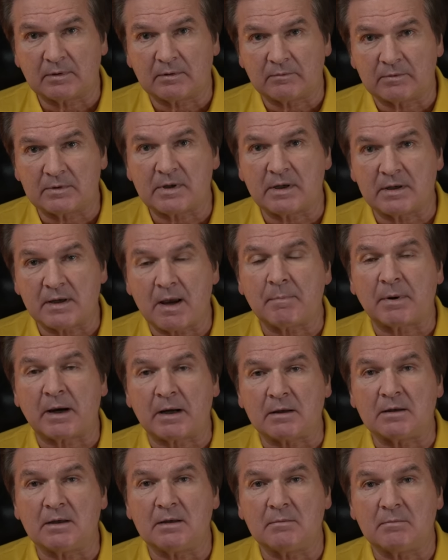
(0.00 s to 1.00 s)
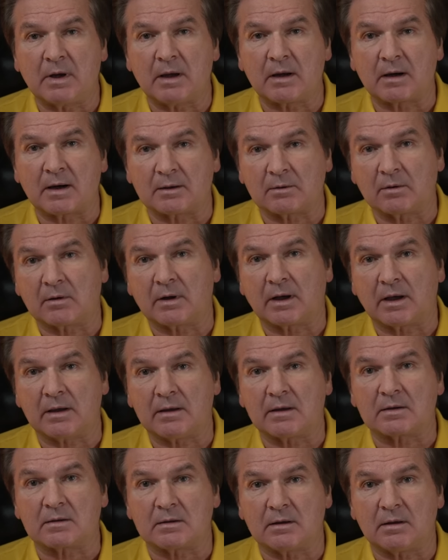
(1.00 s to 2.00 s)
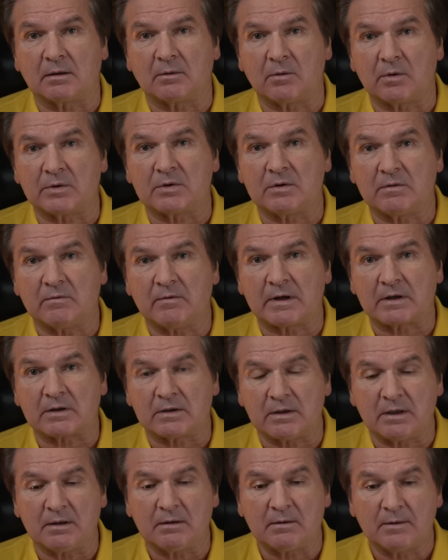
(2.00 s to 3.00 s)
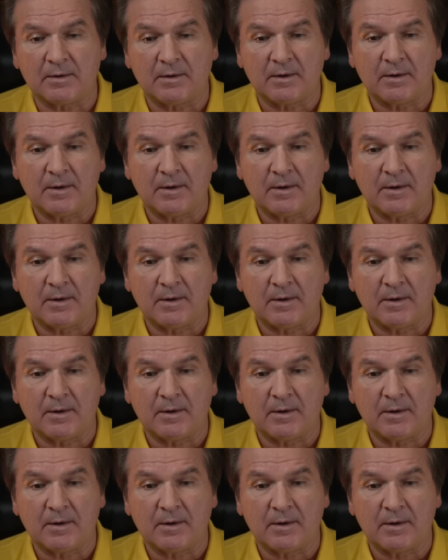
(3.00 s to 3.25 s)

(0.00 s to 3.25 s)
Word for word: все необходимые, которые, конечно, очень важны.